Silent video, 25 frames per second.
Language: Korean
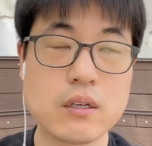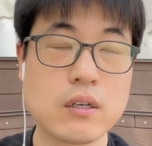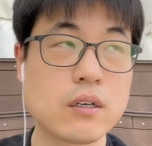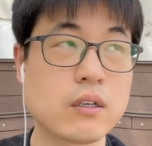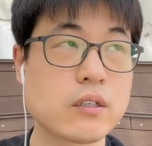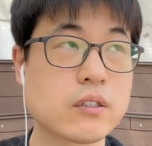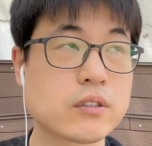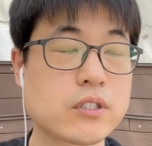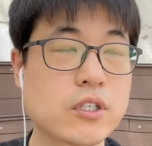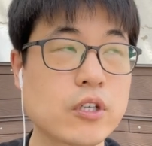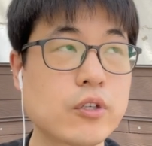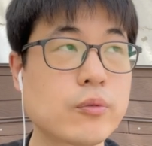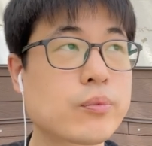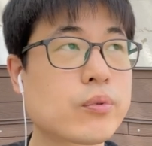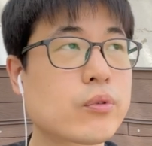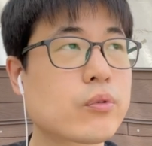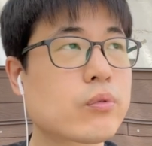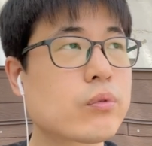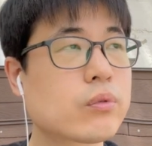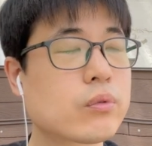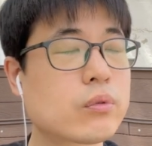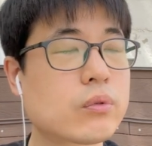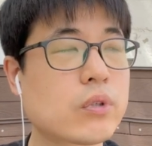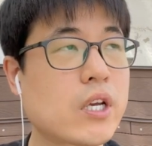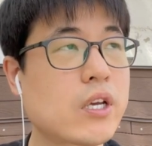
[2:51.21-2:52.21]
어, 제어
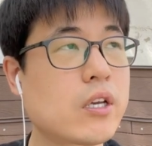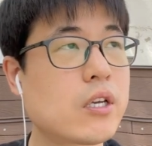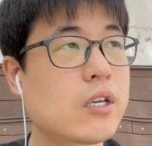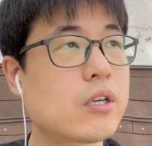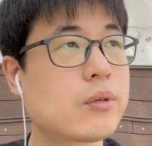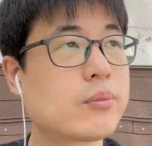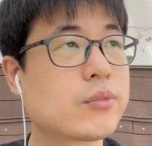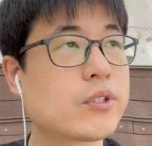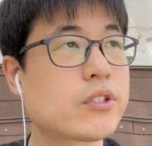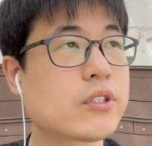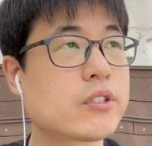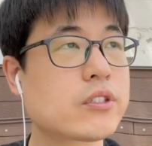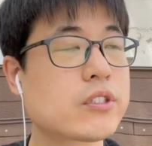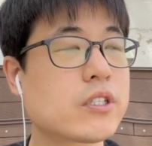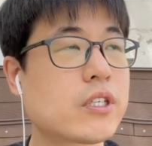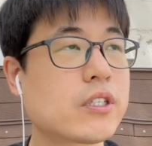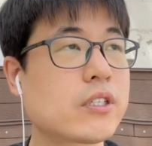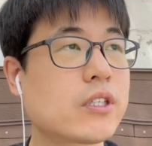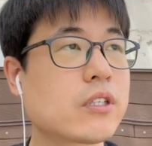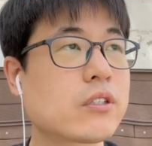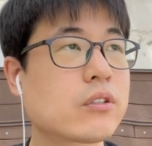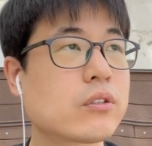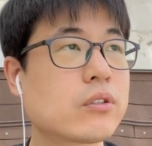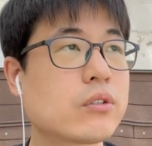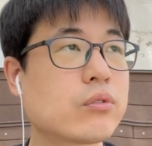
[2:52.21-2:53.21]
프로그램을
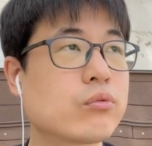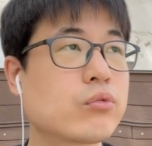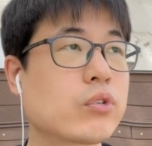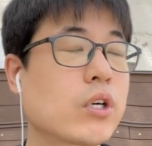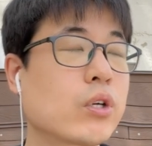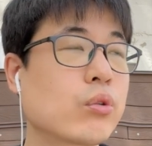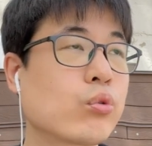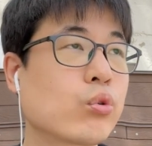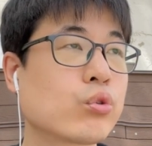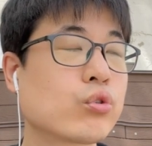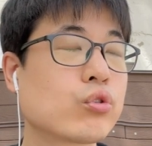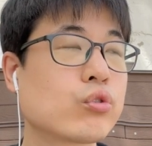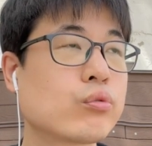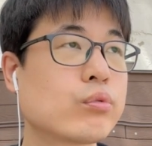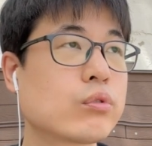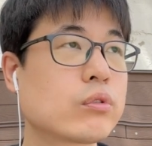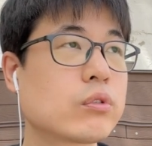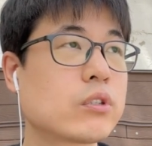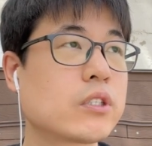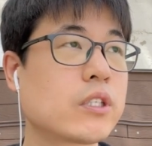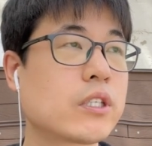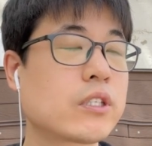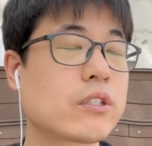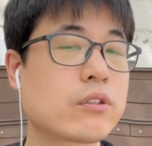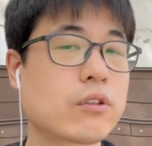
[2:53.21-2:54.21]
설치한다는 를 것은 우리가
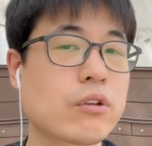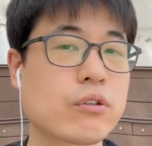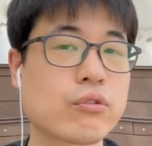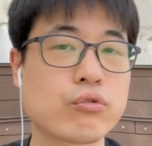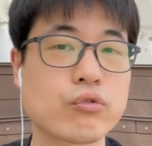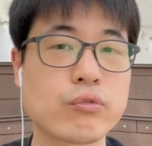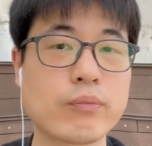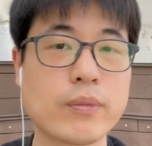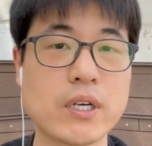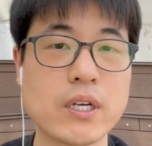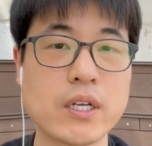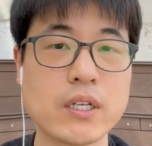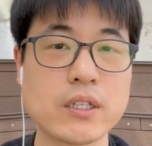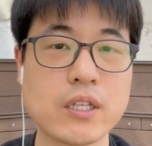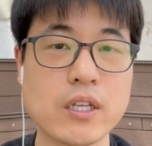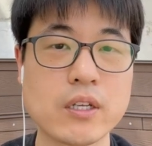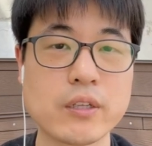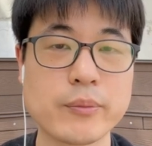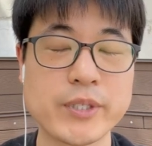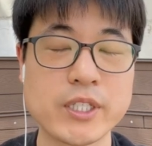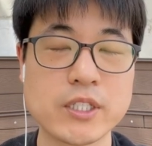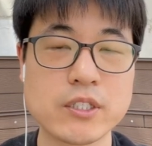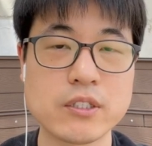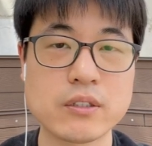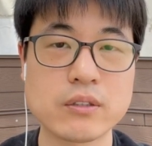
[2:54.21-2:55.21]
노트북을 예를 들어서 구매를
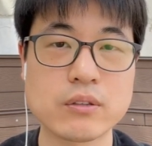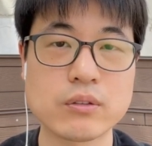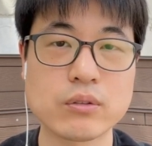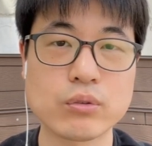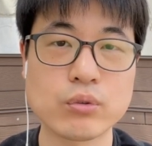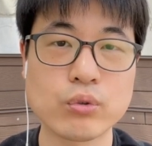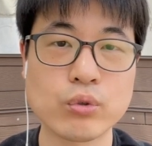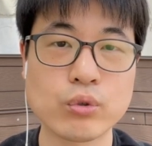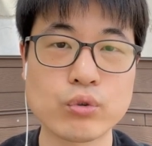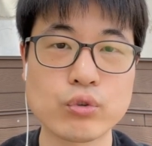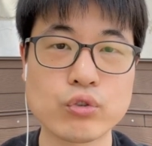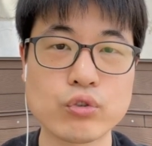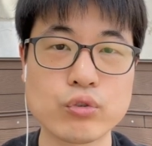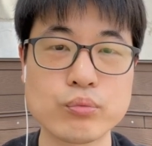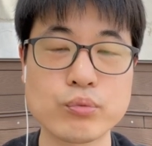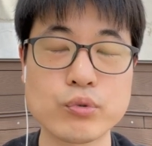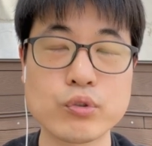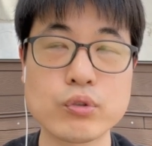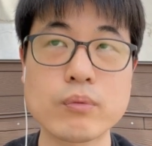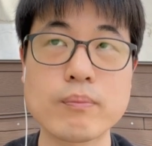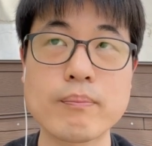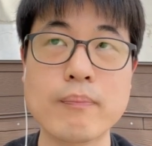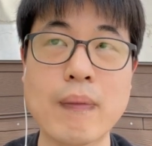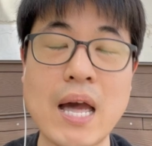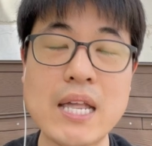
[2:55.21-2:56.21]
했다면은
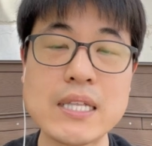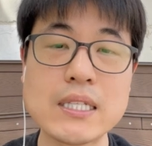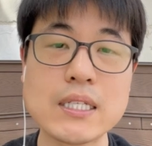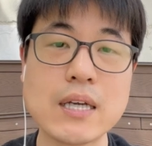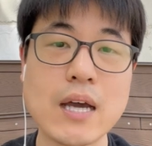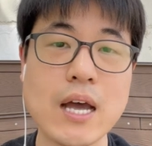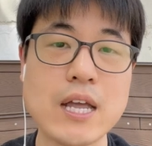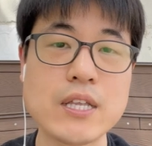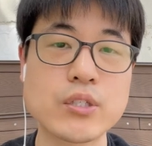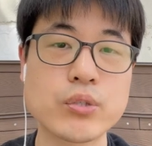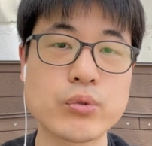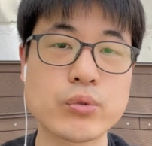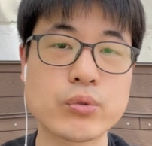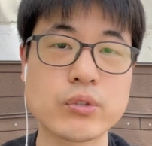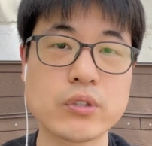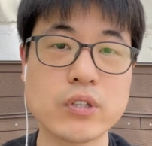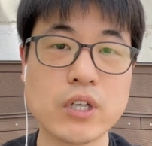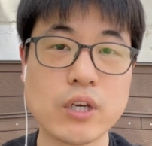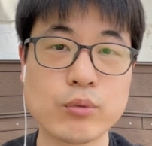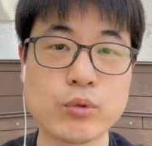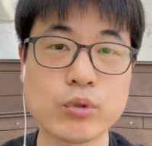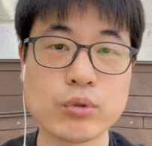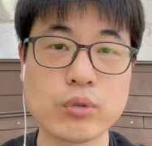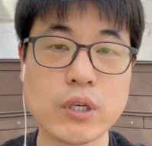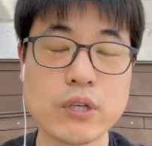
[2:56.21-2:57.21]
노트북만 가지고는
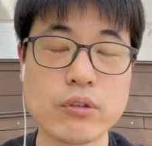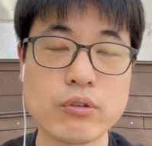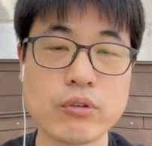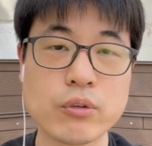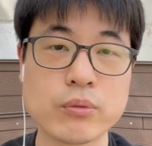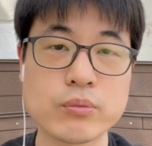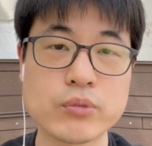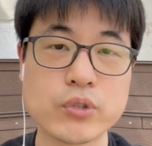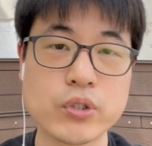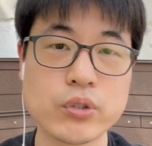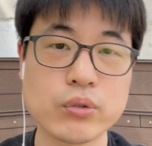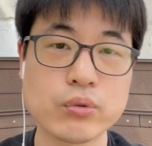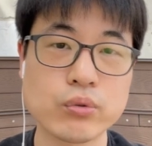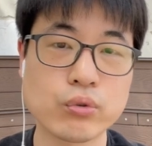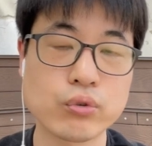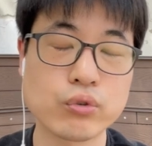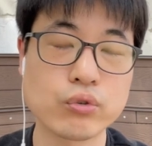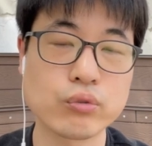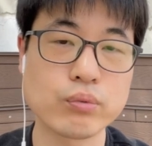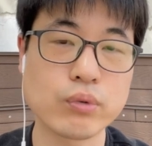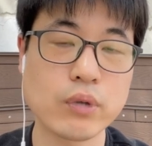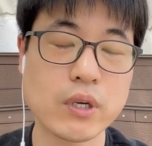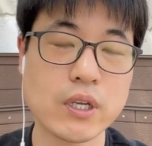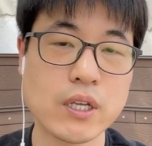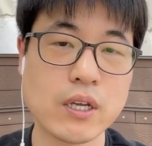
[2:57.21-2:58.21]
아무것도 할 수가 없죠.
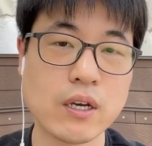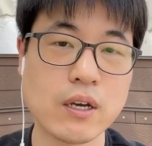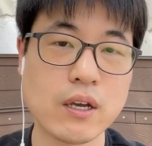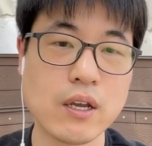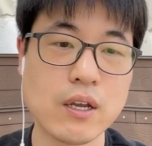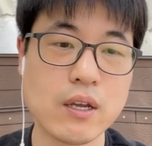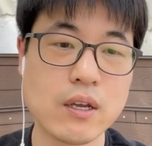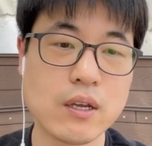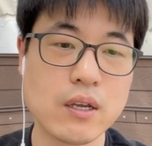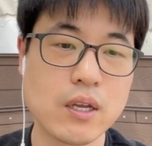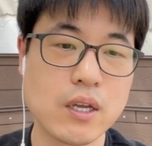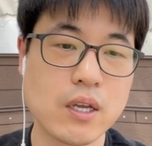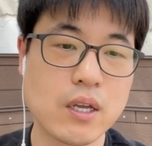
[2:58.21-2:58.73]
노트북에다가